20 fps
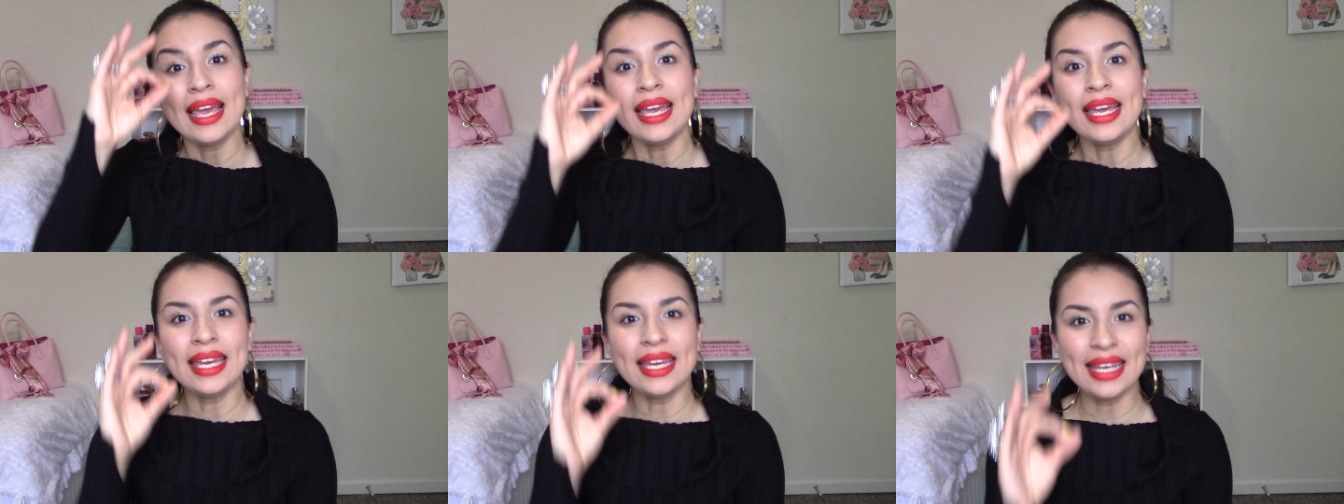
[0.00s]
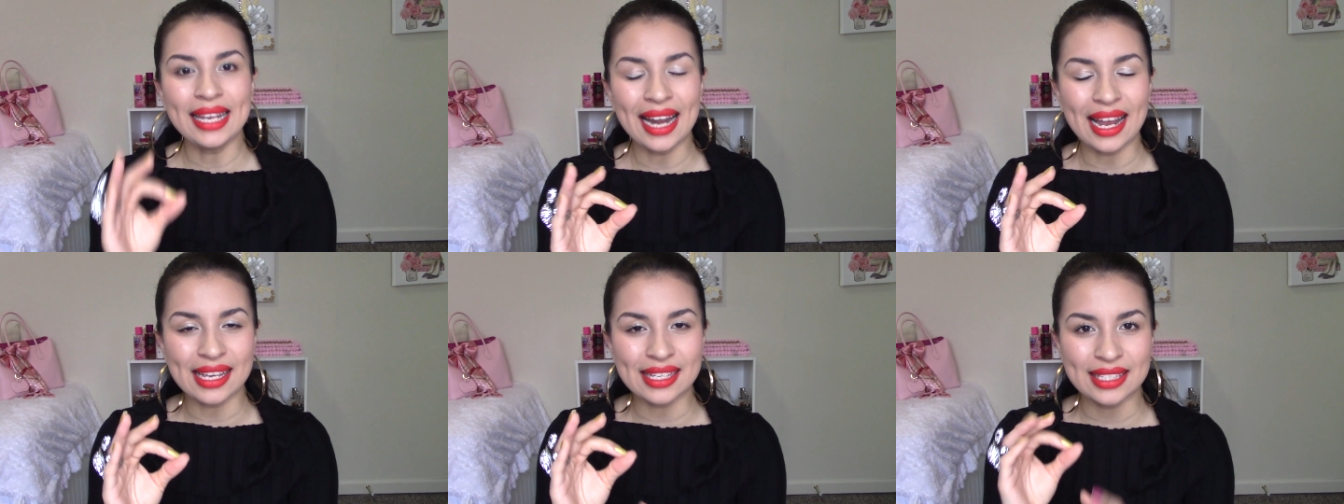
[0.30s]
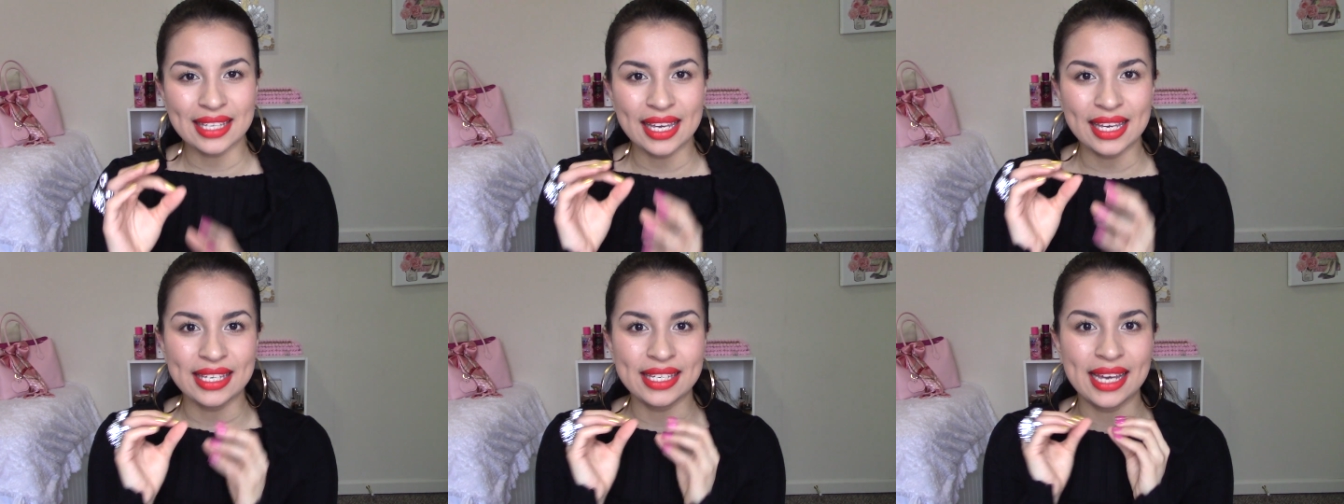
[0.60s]
y la
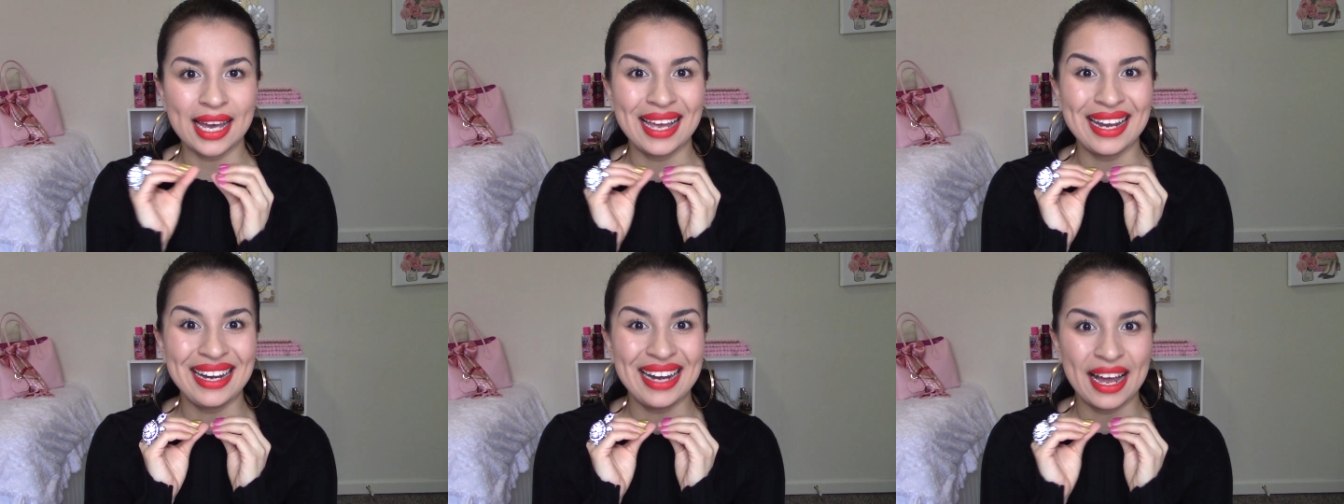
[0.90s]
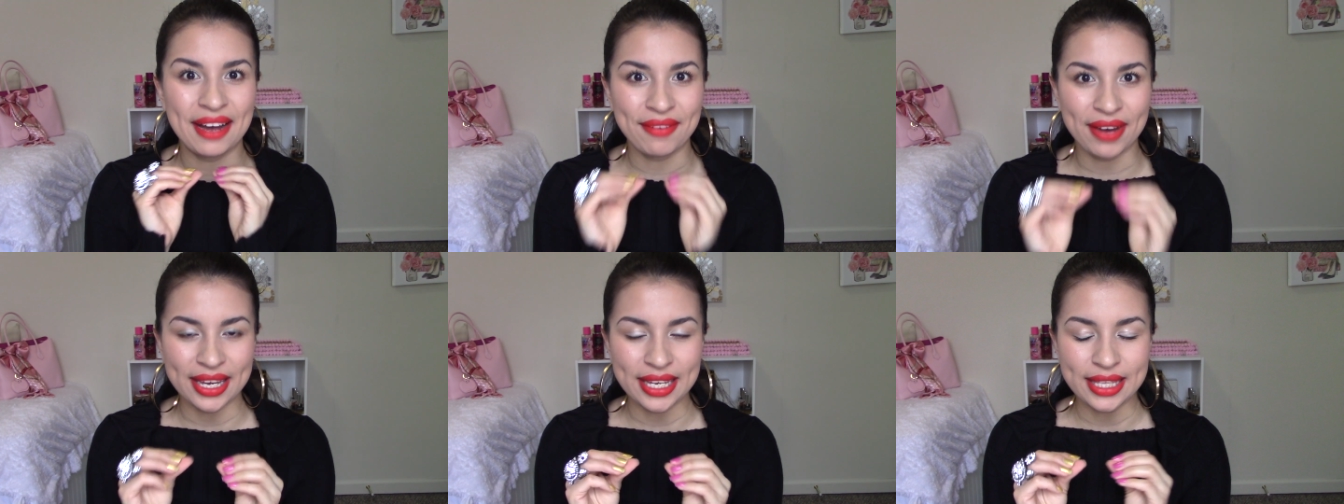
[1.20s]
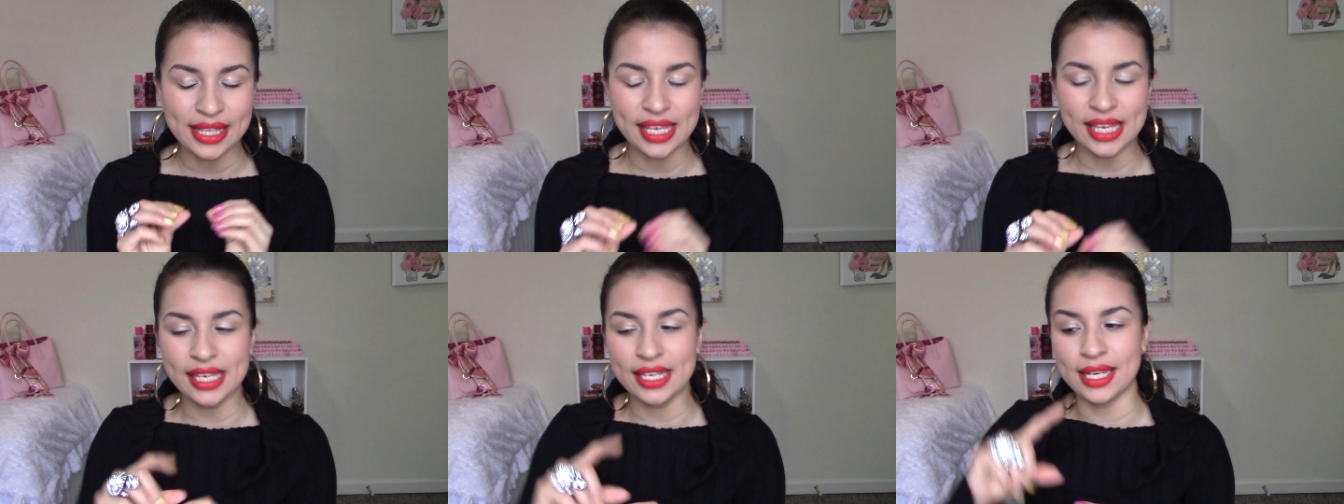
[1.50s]
sella la
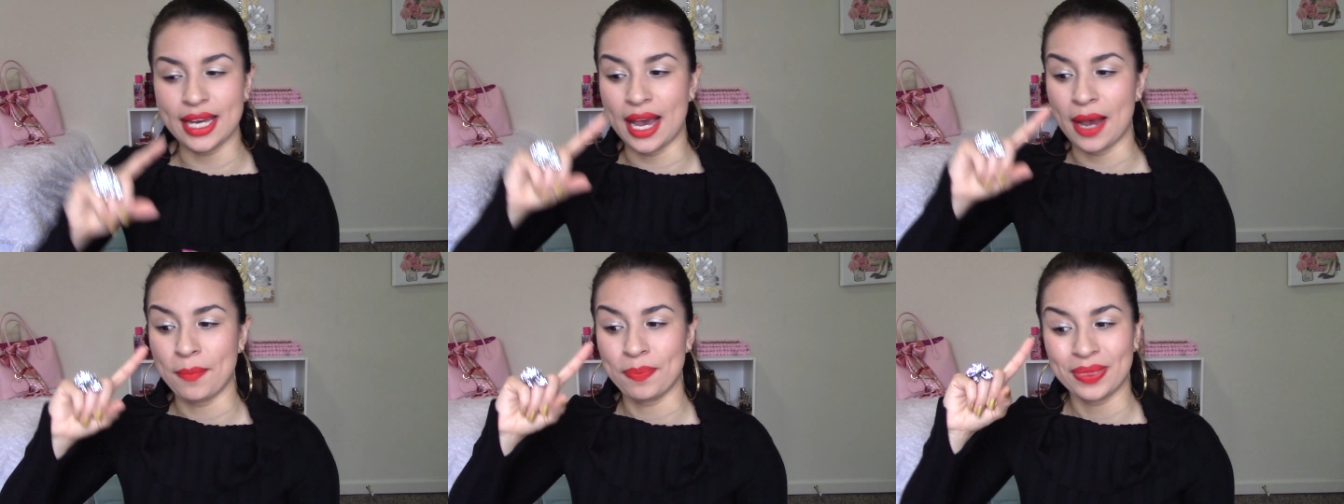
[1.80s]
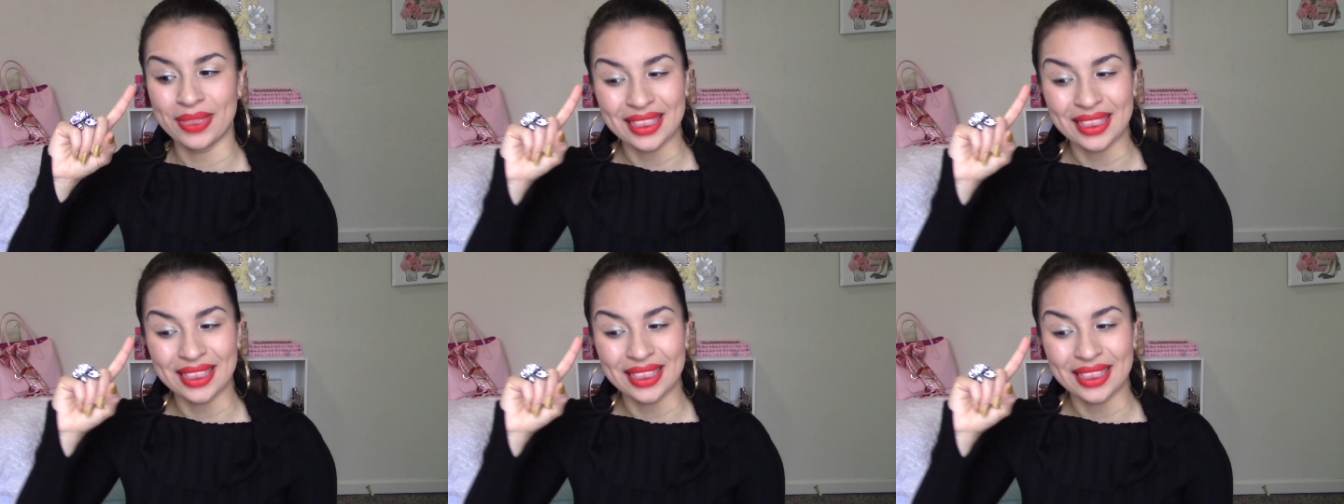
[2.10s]
vainilla.